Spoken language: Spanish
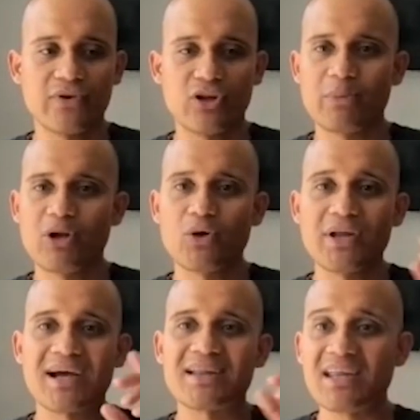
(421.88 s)
fenómeno
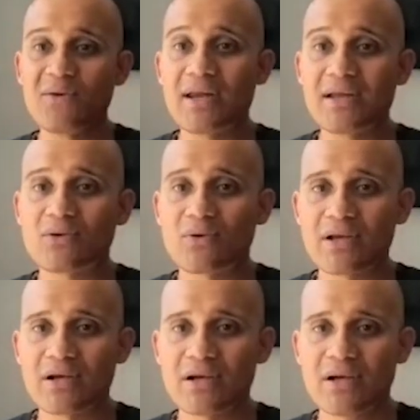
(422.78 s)
negativo en la
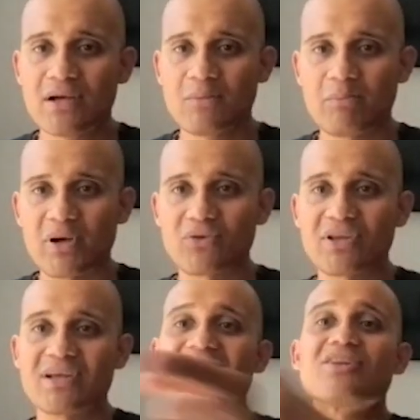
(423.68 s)
historia, pero
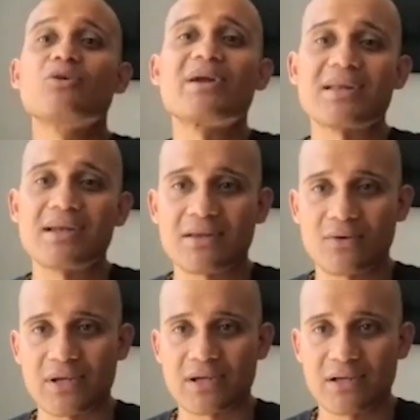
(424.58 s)
sigue siendo parte de la
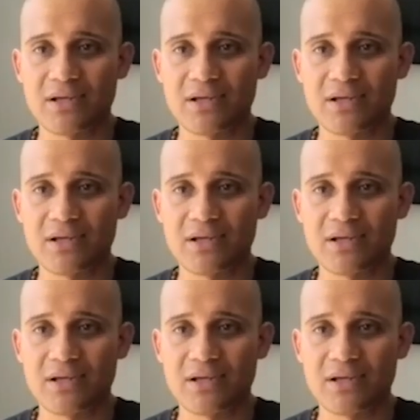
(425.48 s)
historia.